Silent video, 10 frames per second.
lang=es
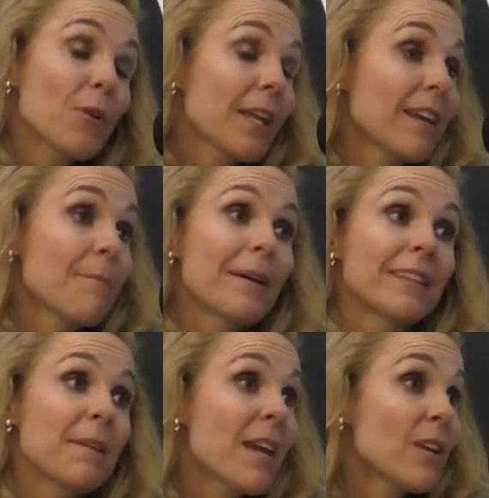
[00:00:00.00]
Porque la
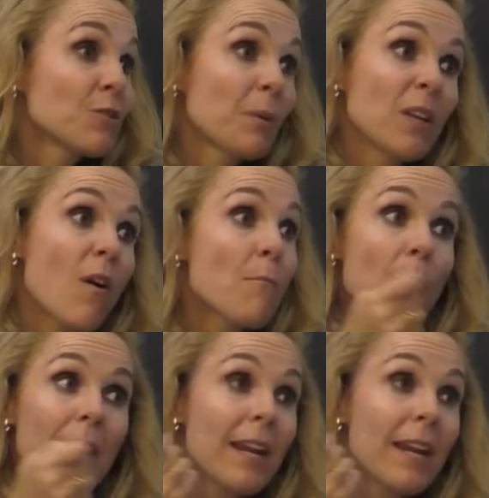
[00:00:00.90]
pandemia nos vino a mover